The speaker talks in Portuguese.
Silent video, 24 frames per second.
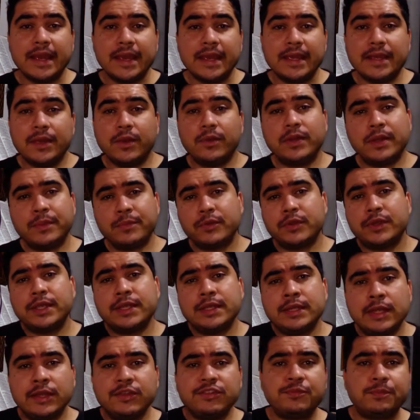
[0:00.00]
e eu lembro que
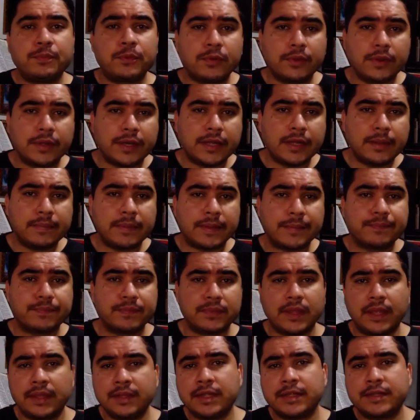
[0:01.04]
neste programa,
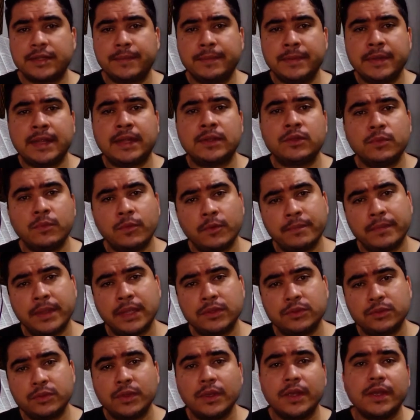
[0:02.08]
né, em determinado
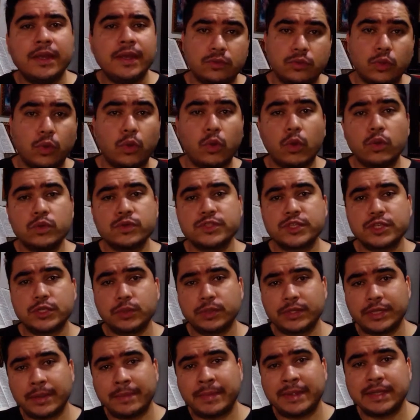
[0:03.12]
momento, tocou-se no
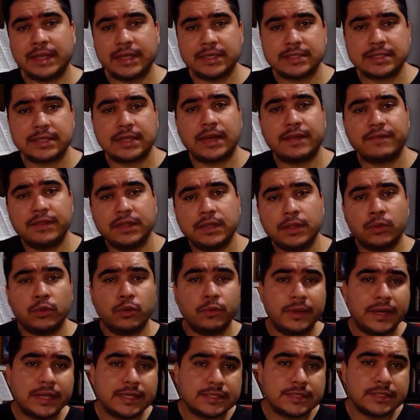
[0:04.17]
tema da escravidão no
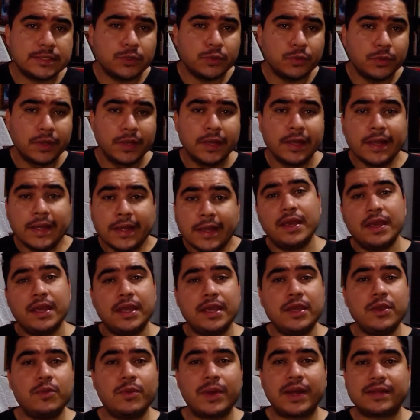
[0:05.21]
Brasil
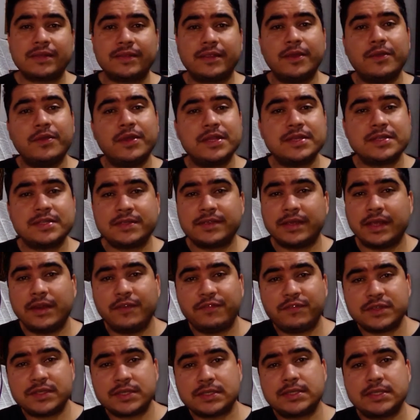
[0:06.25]
e o ateu ele, ele
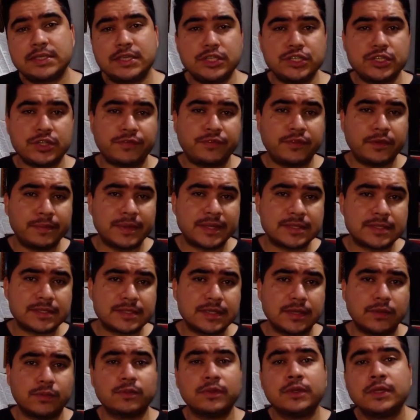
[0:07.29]
fez a seguinte
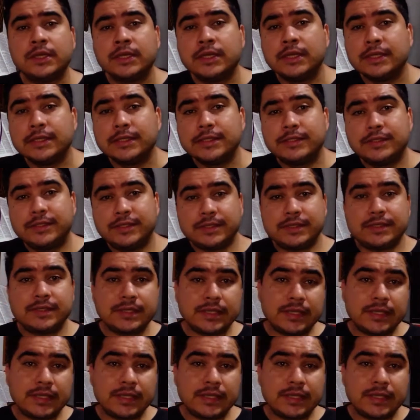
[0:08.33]
afirmação: disse